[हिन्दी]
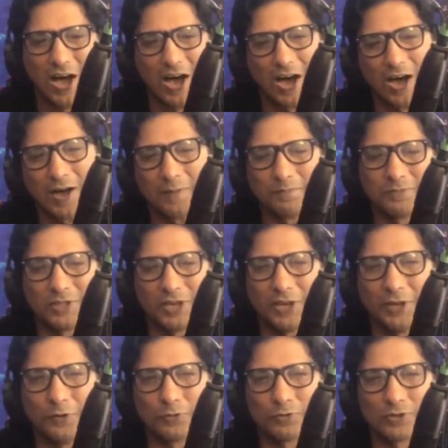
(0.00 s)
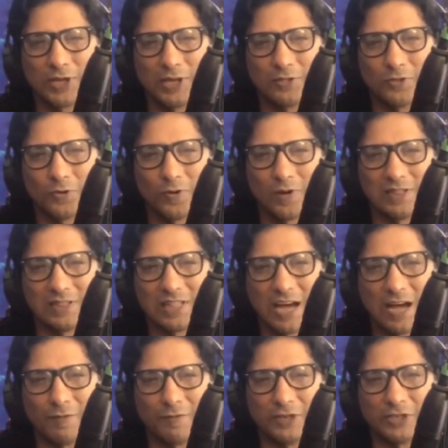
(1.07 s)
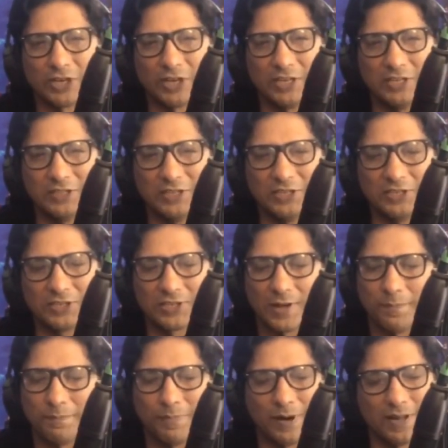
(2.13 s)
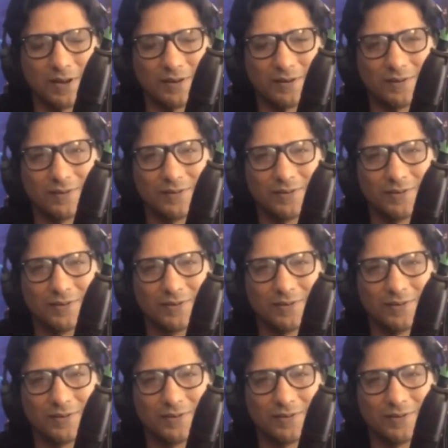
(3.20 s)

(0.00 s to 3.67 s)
आम थे उसके तो अल्ताफ शहीदी सब पर